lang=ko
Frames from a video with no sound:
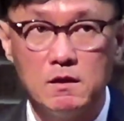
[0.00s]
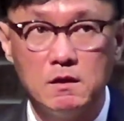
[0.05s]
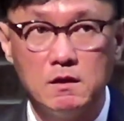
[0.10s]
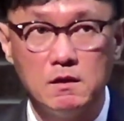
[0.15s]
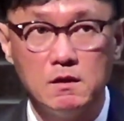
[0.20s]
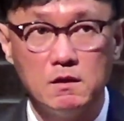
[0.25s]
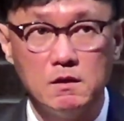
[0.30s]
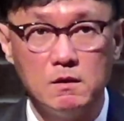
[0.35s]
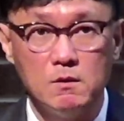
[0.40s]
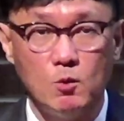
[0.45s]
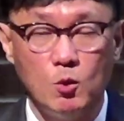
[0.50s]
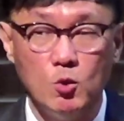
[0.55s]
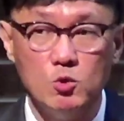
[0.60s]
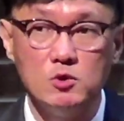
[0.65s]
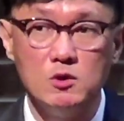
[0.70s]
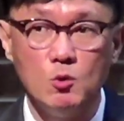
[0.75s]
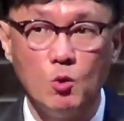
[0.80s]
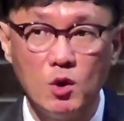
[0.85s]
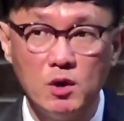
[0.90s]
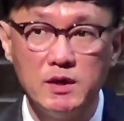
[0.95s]
어,
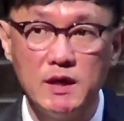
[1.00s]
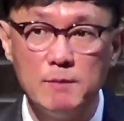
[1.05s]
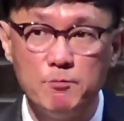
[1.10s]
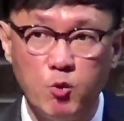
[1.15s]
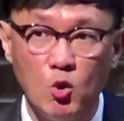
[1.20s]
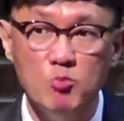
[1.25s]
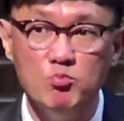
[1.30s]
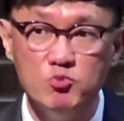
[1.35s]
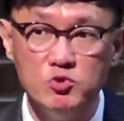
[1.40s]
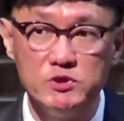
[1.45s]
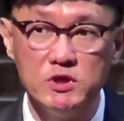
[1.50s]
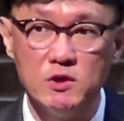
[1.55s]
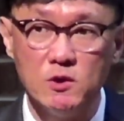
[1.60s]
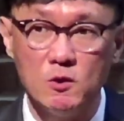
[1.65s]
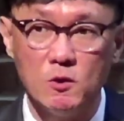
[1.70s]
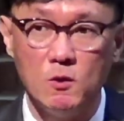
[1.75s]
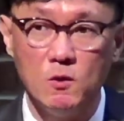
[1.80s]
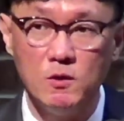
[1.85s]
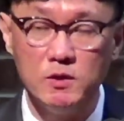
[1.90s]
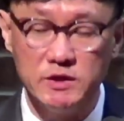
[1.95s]
오늘 원래
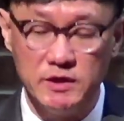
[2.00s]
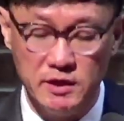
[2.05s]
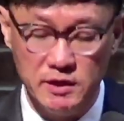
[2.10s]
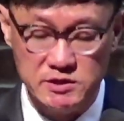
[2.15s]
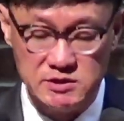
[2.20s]
본문이요,